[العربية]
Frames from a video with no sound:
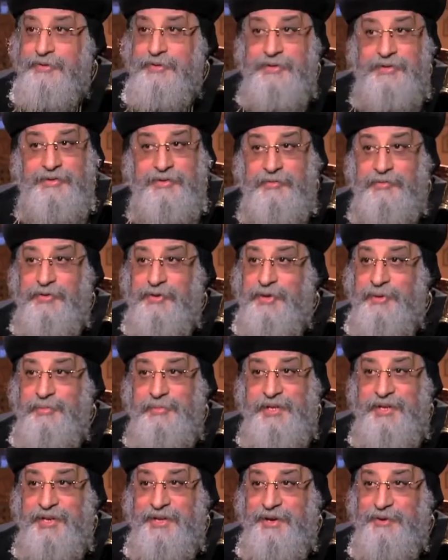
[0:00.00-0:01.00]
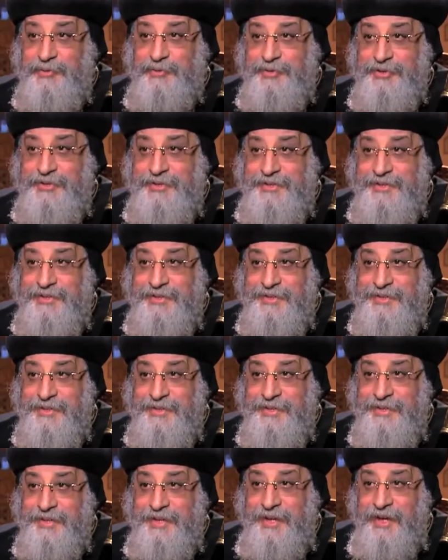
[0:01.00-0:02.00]
دي صفه جميله قوي
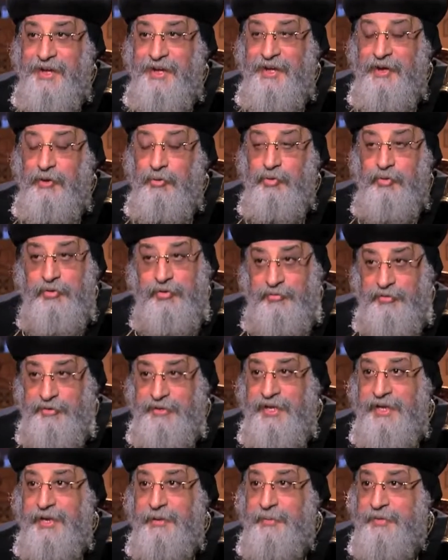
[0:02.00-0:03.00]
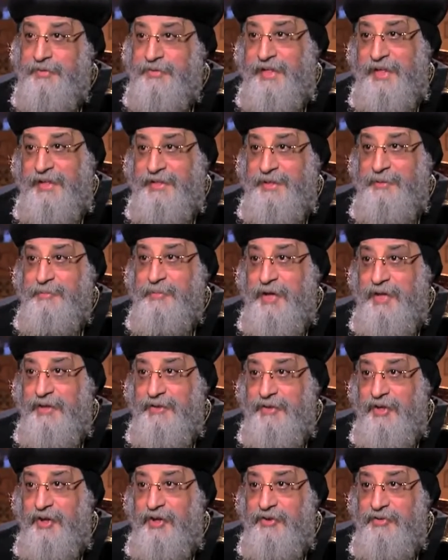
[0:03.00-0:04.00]
طبعا اه والصفه دي انا بستخدمها
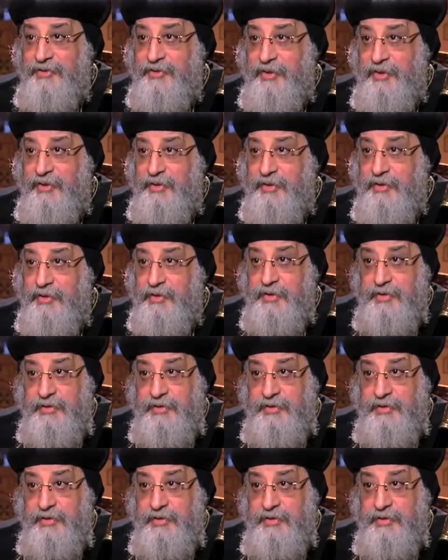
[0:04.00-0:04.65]
النهارده أيوة.